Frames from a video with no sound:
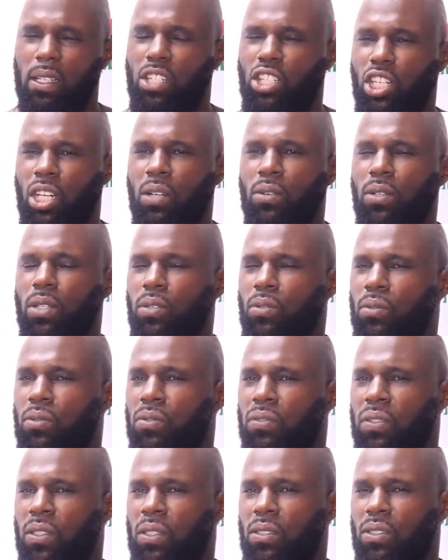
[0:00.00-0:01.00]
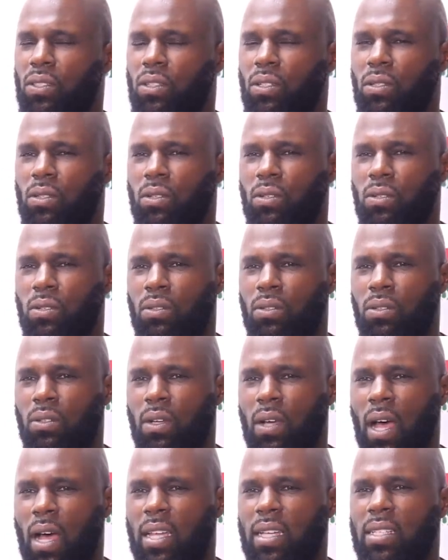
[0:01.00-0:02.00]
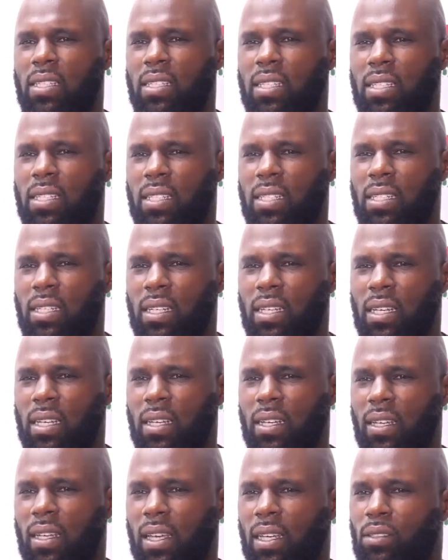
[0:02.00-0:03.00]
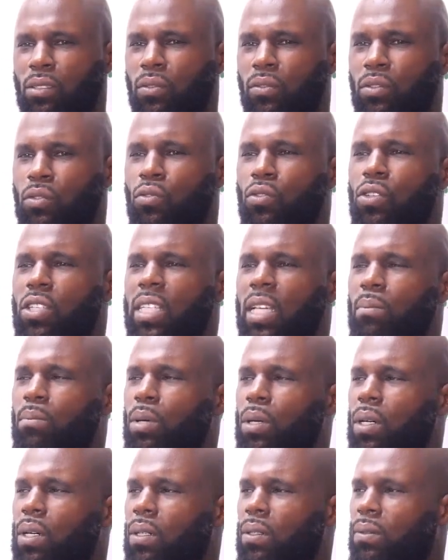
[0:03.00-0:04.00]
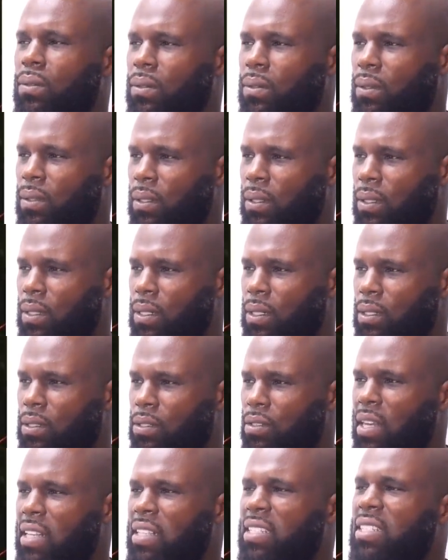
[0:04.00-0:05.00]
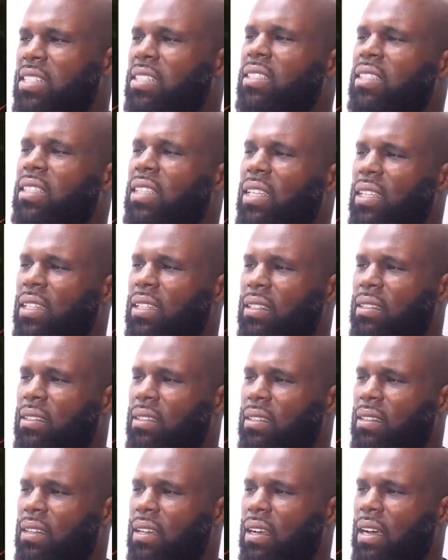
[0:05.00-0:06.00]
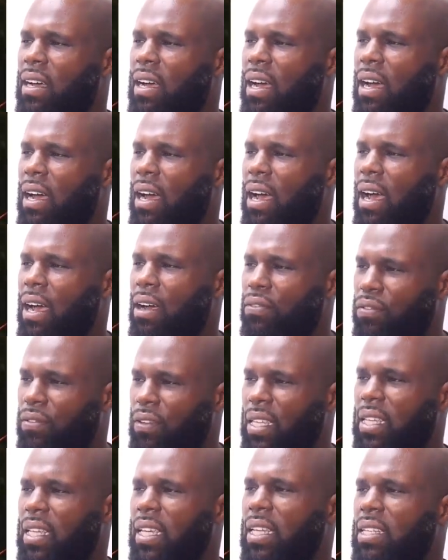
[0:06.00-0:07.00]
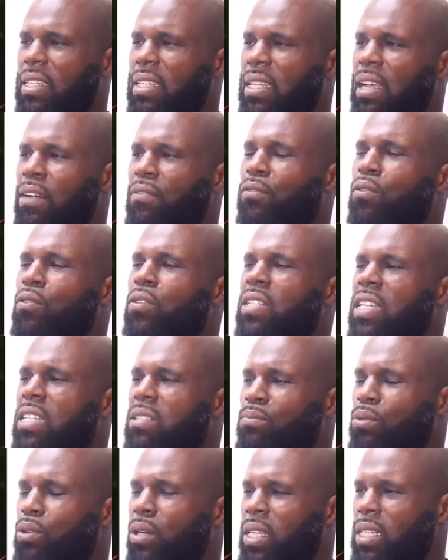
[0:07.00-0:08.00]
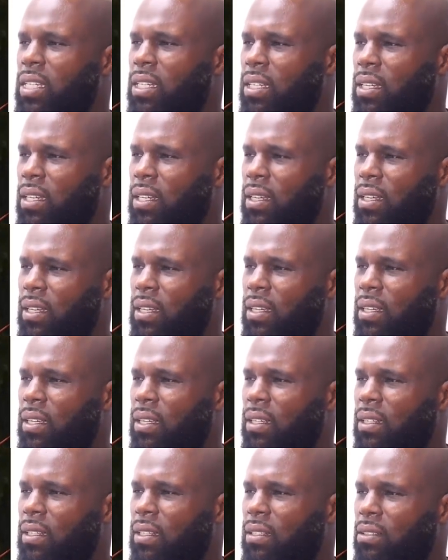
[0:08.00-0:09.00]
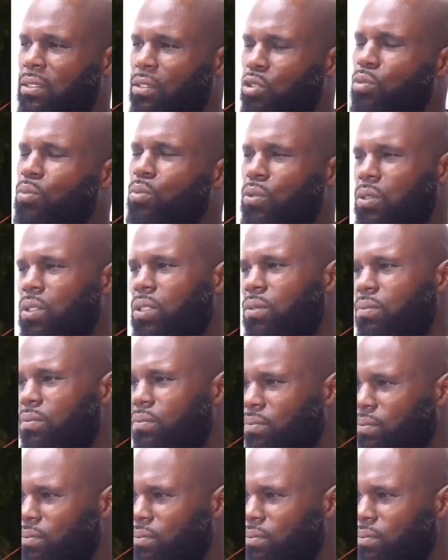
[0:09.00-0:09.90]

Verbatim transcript: Des géants qui ont fait en sorte que Haïti est devenu le symbole de la dignité africaine et afro-diasporique dans le monde.